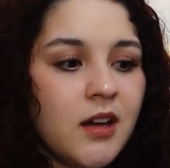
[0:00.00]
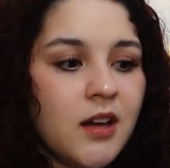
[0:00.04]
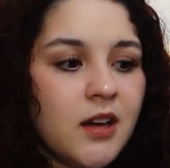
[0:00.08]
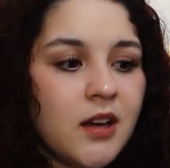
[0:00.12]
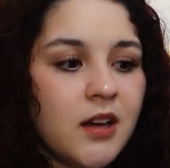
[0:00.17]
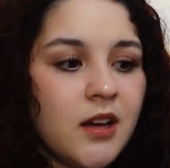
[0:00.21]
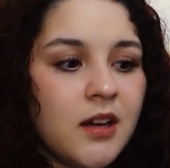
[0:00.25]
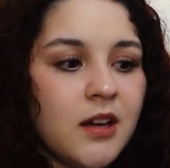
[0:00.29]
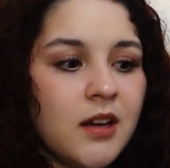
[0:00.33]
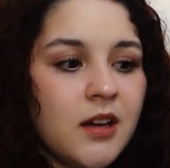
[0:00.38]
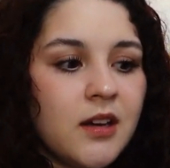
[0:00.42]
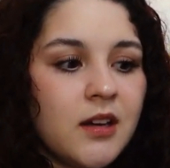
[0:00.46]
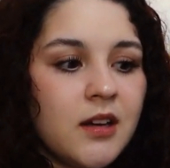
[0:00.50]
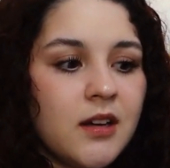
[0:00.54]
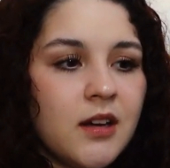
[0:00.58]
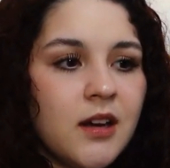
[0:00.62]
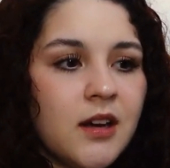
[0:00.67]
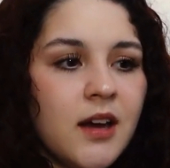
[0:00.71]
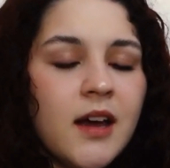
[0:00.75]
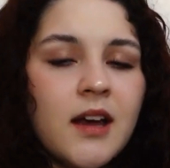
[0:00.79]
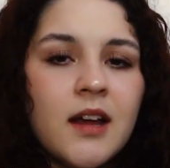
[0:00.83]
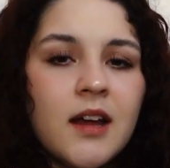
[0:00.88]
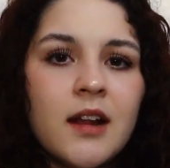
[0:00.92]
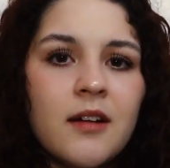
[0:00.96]

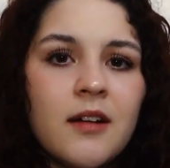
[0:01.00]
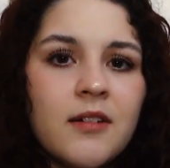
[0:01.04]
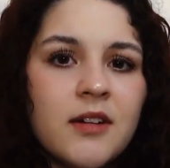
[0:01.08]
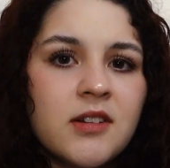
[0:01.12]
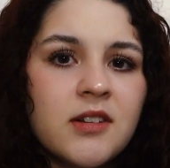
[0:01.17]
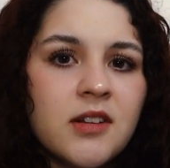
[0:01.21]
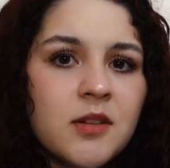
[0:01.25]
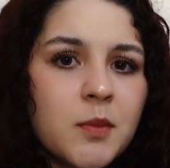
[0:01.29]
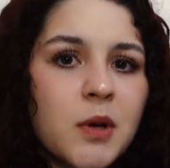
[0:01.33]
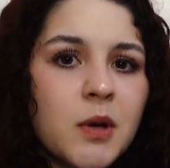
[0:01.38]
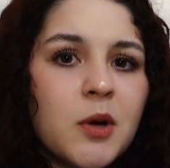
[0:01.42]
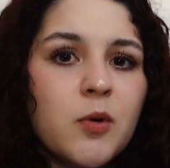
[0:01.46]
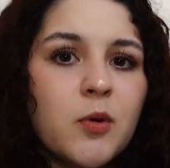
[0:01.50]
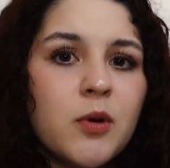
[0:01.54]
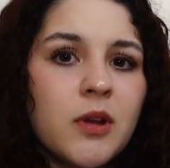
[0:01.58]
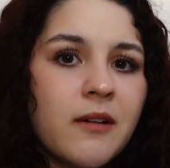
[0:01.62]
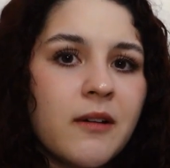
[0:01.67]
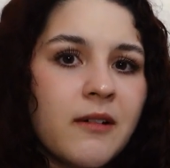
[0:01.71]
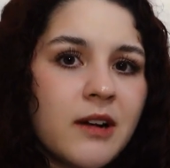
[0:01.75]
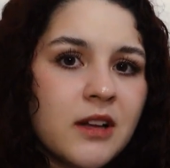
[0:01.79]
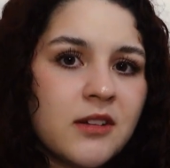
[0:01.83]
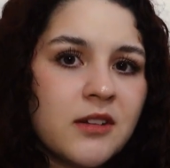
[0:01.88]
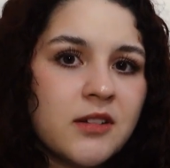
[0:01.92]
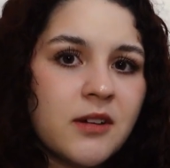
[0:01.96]
eh, él a veces me
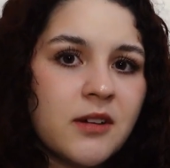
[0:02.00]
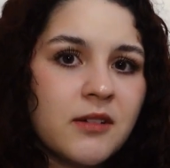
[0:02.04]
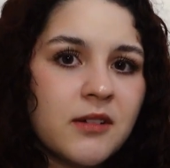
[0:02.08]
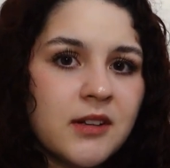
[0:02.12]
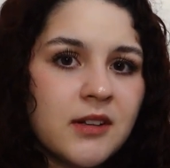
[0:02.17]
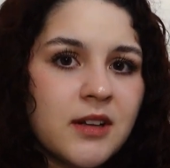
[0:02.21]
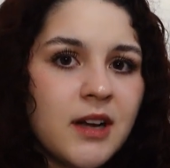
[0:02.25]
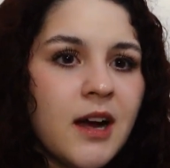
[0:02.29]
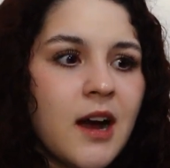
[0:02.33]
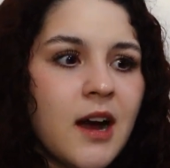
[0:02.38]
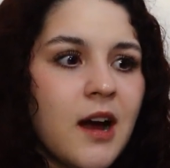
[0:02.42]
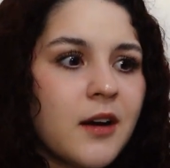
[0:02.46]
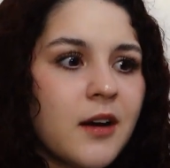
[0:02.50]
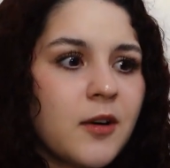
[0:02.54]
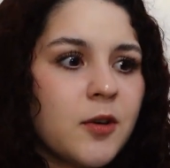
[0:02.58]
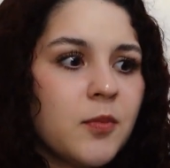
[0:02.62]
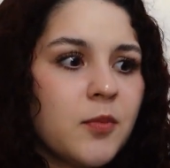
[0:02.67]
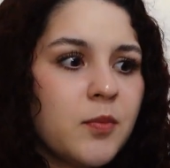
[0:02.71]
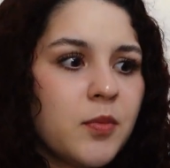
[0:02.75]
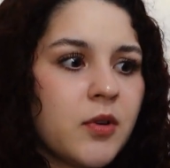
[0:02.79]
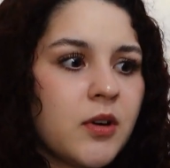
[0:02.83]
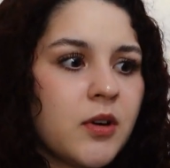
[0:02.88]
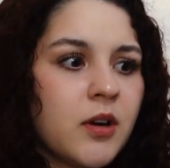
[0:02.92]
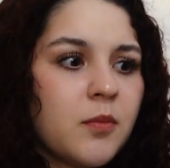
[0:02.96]
cuidaba las llaves del
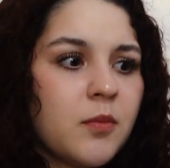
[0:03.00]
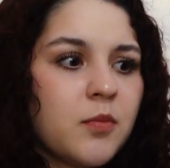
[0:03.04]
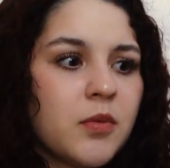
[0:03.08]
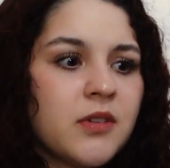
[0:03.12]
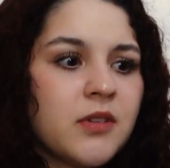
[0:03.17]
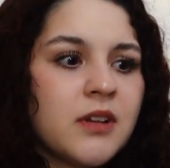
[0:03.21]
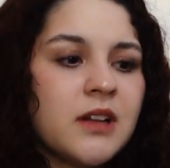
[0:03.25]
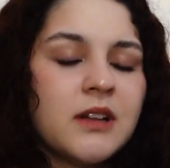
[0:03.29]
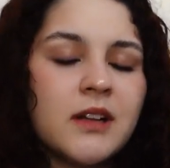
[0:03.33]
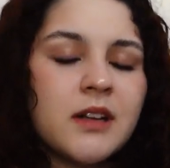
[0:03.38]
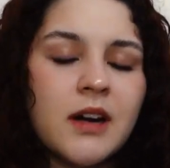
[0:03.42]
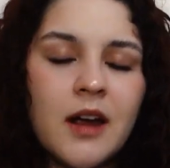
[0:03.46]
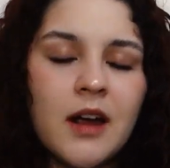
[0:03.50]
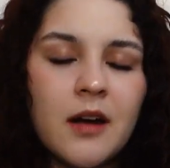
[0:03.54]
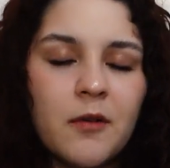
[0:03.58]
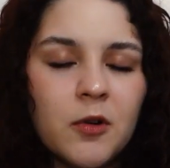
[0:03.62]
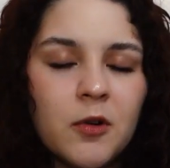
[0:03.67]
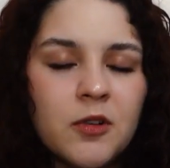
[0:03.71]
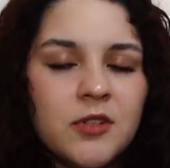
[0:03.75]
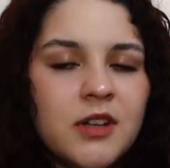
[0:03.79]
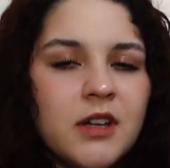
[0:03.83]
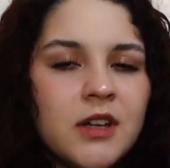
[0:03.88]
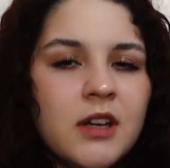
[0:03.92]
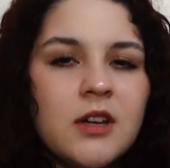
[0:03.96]
carro porque pues él traía
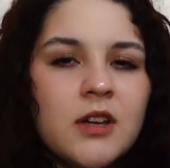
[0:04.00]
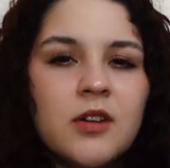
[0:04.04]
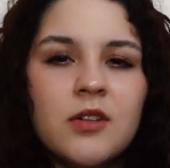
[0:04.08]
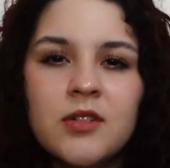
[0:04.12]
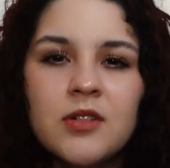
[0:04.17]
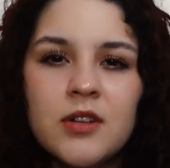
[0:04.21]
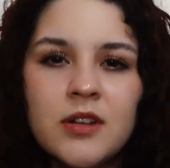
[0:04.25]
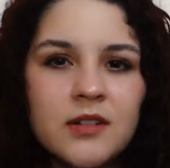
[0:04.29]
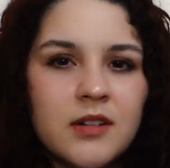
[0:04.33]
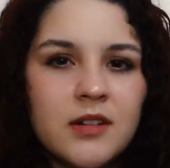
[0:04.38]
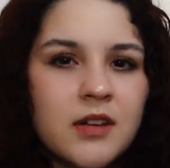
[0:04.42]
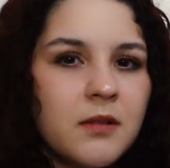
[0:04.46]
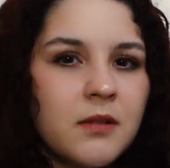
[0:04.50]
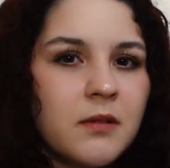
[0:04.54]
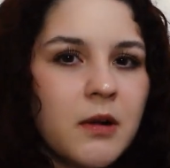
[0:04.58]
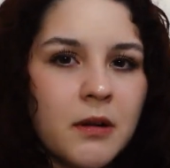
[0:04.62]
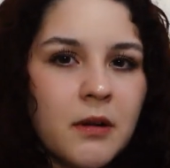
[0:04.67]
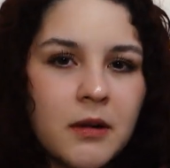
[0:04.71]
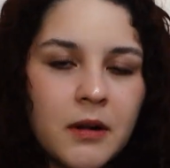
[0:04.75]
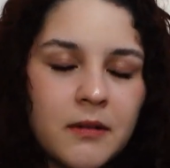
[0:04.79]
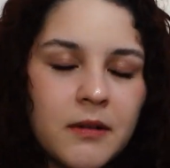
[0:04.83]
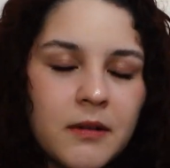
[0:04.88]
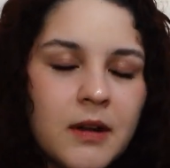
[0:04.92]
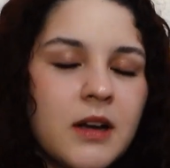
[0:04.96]
bolsillos y así,
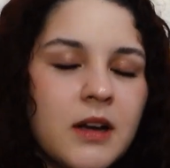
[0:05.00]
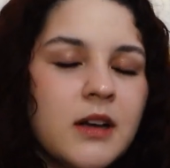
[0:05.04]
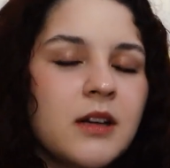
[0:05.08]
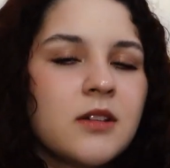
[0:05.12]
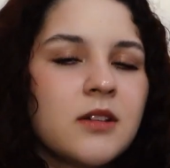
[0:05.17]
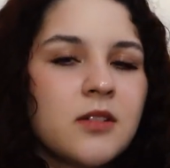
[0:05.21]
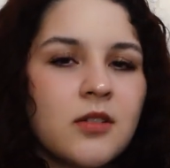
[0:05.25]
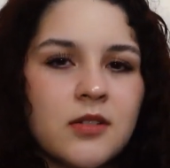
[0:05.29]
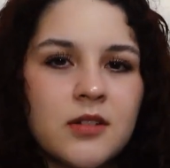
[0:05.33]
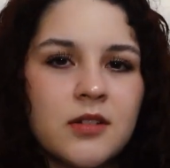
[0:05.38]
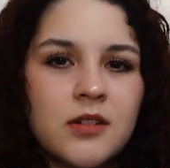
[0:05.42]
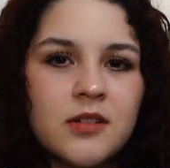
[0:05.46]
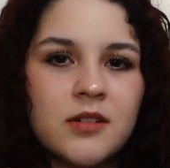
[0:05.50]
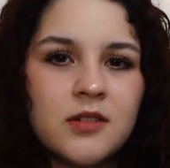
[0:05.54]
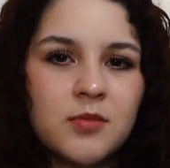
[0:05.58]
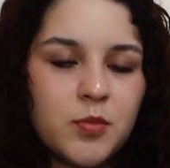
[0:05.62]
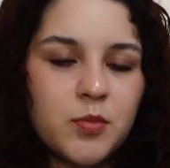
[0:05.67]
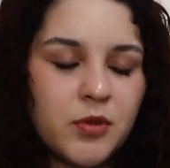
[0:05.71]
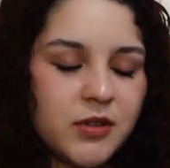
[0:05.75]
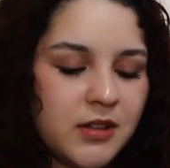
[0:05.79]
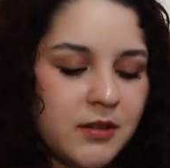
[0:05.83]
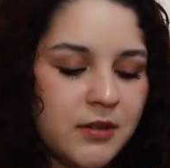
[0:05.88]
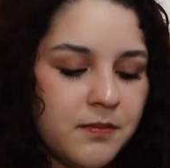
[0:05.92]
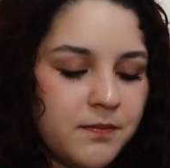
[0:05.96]
bla, bla, bla, entonces
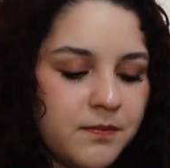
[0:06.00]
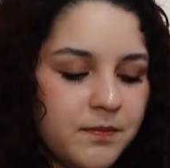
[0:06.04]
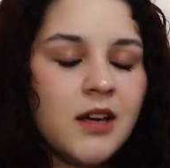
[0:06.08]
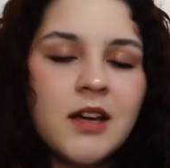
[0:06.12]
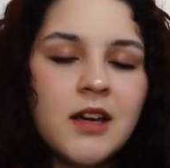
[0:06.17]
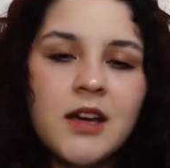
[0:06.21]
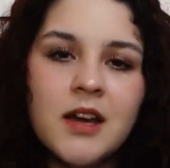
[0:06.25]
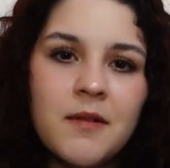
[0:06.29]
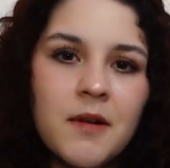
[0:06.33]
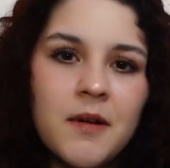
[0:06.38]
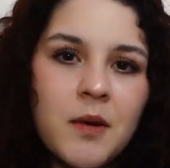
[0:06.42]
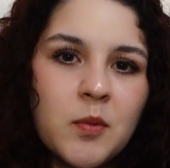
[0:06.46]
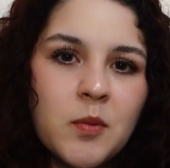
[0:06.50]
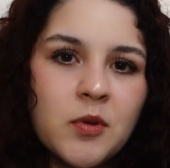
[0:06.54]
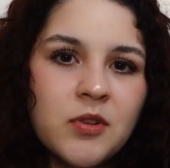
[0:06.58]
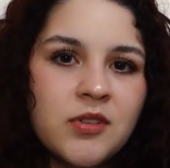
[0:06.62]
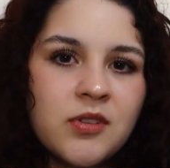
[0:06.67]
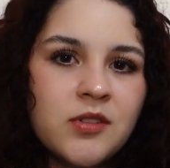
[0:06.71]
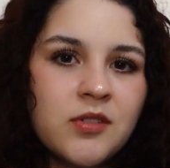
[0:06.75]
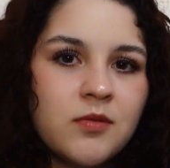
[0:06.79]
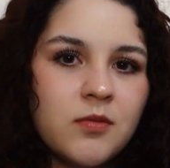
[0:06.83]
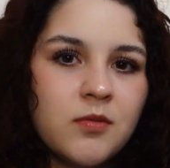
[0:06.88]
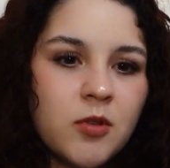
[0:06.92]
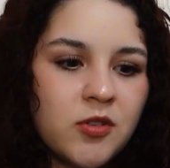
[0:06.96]
pues sí. Y que
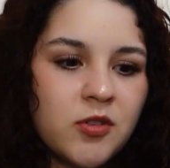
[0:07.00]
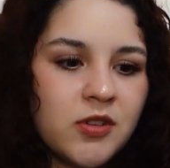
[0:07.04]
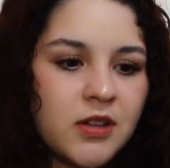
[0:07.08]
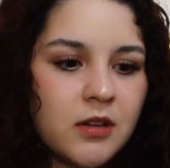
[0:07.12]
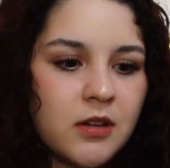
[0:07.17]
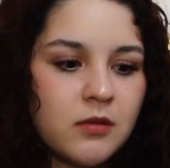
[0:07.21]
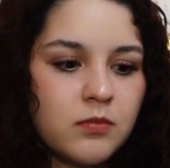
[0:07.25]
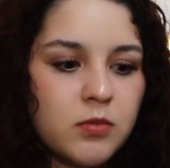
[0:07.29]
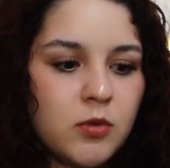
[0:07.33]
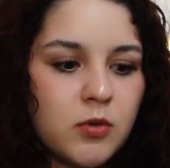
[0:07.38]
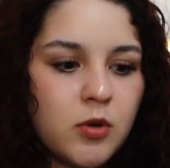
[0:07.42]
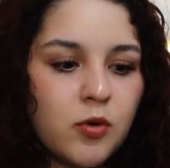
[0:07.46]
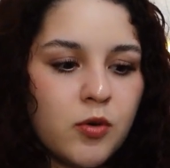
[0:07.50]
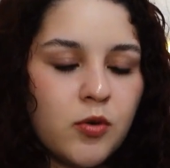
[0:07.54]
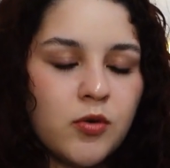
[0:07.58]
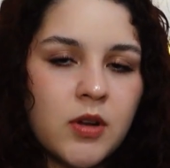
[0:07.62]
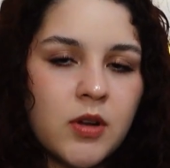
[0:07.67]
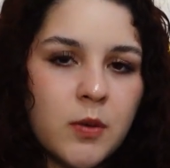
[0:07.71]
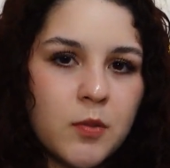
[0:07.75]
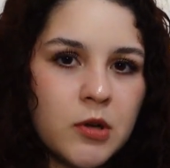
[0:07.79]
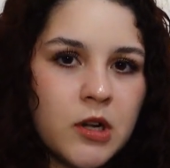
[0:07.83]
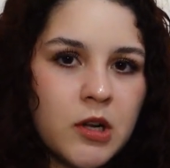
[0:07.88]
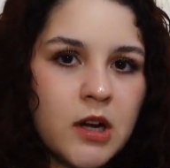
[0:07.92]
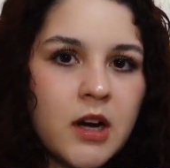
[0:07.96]
vamos, o sea,
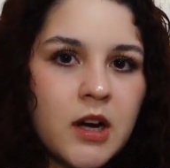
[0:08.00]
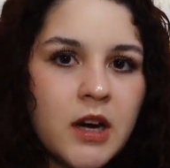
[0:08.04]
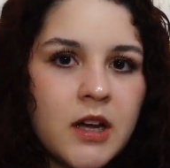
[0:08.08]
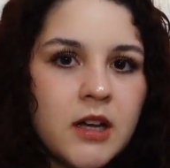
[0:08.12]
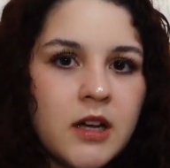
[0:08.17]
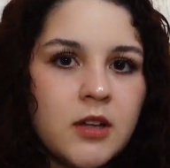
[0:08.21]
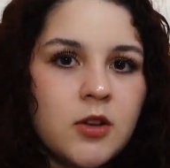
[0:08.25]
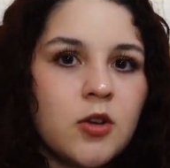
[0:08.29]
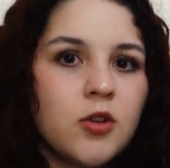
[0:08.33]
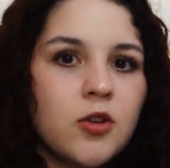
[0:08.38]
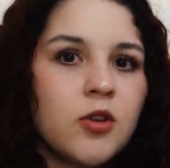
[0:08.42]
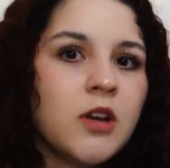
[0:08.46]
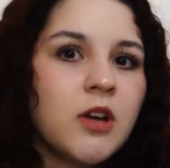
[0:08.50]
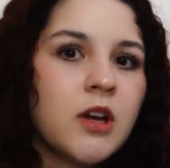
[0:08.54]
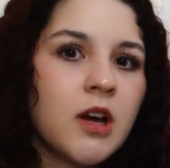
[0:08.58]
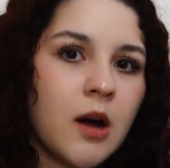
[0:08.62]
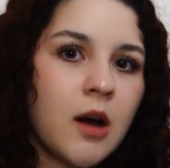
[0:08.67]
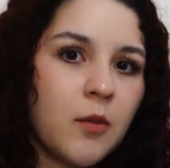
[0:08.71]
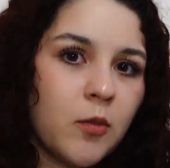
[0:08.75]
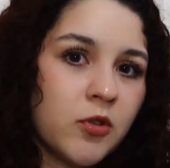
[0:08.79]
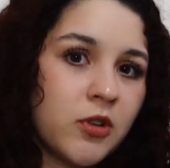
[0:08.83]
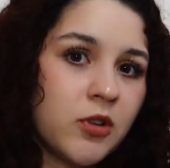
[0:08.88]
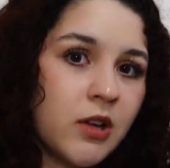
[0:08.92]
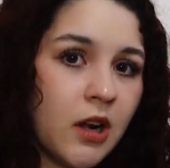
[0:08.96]
cruzamos la calle y todo y
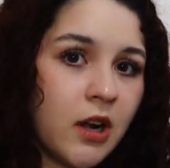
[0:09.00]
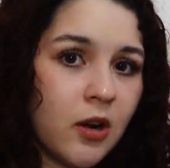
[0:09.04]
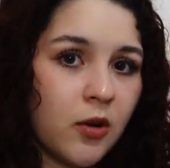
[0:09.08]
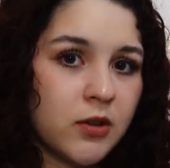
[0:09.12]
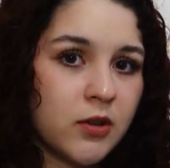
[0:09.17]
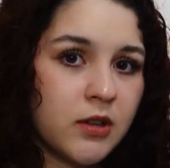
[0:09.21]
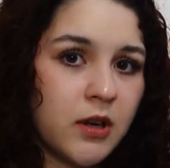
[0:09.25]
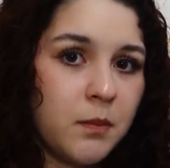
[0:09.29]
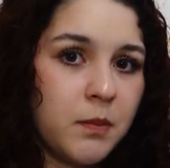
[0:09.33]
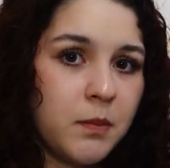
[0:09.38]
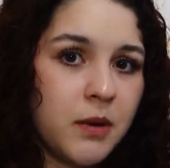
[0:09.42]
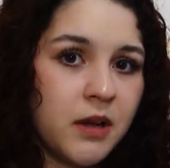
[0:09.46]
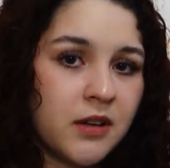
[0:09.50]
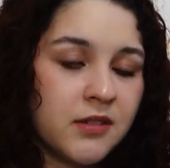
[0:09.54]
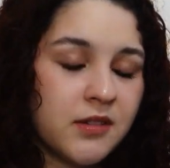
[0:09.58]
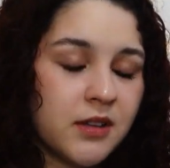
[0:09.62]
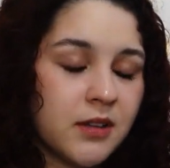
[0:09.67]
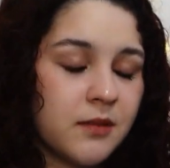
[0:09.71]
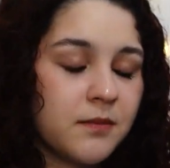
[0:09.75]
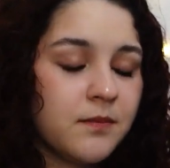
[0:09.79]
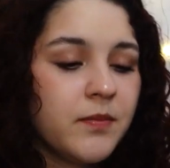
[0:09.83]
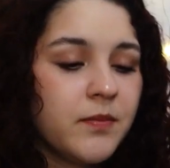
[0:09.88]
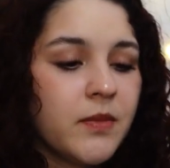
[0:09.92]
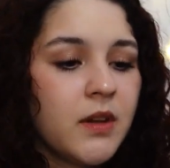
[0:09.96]
llegamos a la otra
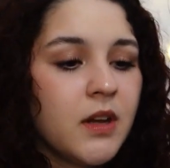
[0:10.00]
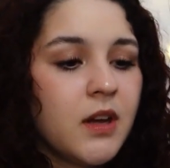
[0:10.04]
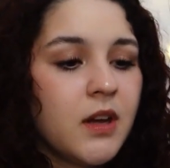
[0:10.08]
plaza.